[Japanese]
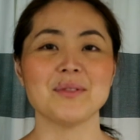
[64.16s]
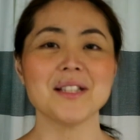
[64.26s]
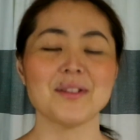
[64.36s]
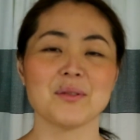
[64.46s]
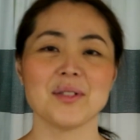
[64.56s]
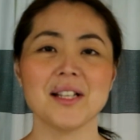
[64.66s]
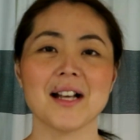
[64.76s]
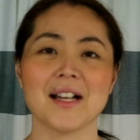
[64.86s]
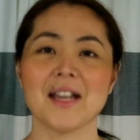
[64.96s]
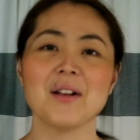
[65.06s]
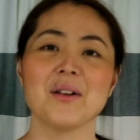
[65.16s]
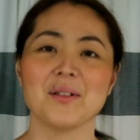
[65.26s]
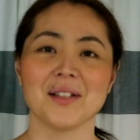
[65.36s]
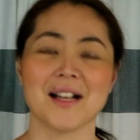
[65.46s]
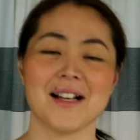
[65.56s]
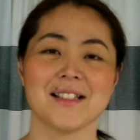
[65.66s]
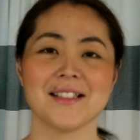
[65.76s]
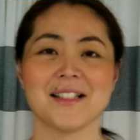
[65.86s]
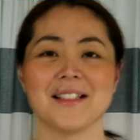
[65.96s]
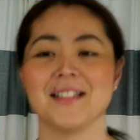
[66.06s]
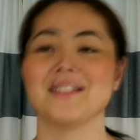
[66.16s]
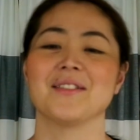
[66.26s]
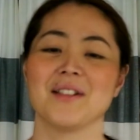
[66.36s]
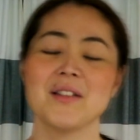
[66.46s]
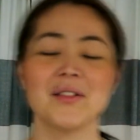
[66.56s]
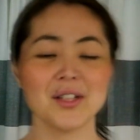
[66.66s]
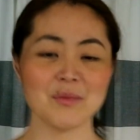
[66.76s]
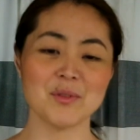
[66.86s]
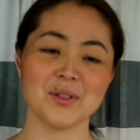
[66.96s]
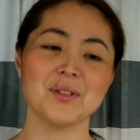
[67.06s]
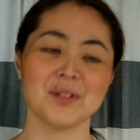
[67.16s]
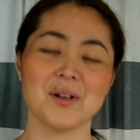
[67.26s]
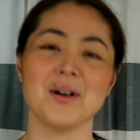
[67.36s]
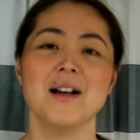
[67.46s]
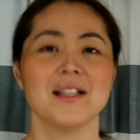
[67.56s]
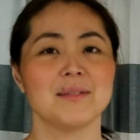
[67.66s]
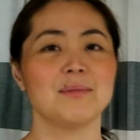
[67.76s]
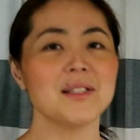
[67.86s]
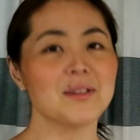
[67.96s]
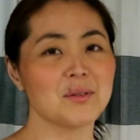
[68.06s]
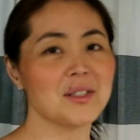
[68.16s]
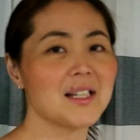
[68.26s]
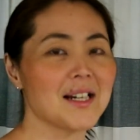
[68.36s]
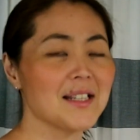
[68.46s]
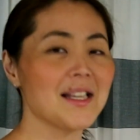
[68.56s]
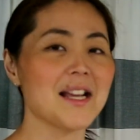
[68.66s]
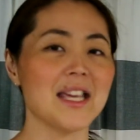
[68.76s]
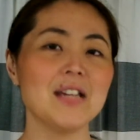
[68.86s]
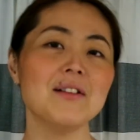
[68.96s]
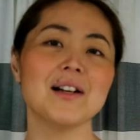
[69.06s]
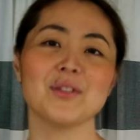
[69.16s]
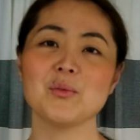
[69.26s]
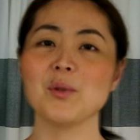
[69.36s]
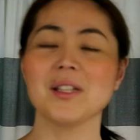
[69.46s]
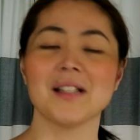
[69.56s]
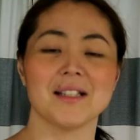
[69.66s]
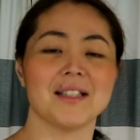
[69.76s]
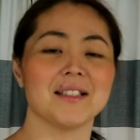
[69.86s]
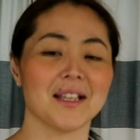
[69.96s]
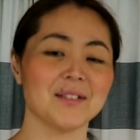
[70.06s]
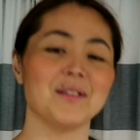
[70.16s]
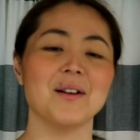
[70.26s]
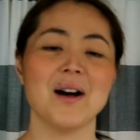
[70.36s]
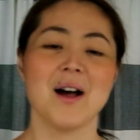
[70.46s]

分で掃除機かけろよって感じなんですよね。で、私もずっと自分で掃除機かけたらいいわと思ってたんですけど、